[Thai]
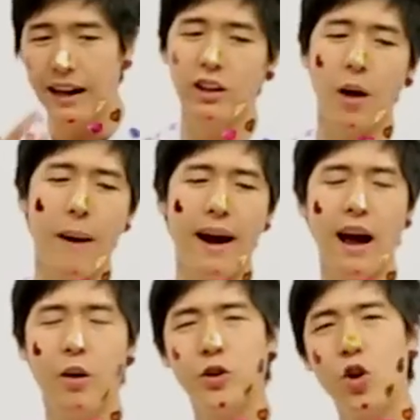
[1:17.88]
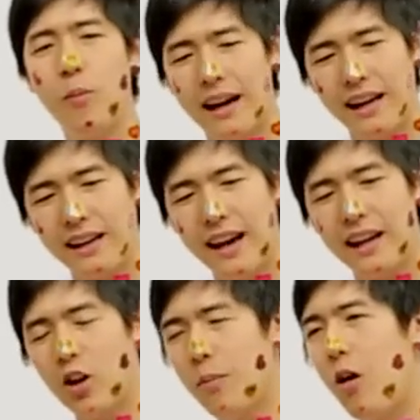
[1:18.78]
กลิ่นต่อไปครับคุณผู้ชมกลิ่น
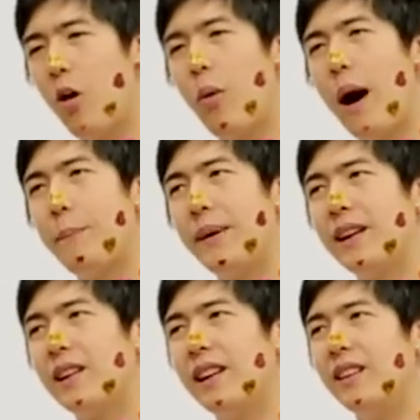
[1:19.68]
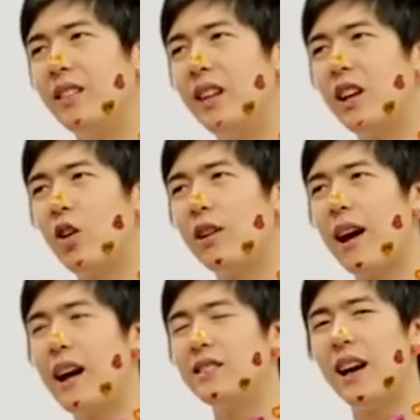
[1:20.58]
นี้ต้องบอกว่าเป็นกลิ่นที่ค่อน
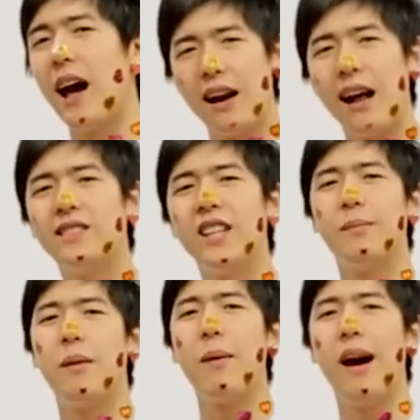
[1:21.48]
ข้างจะคลาสสิก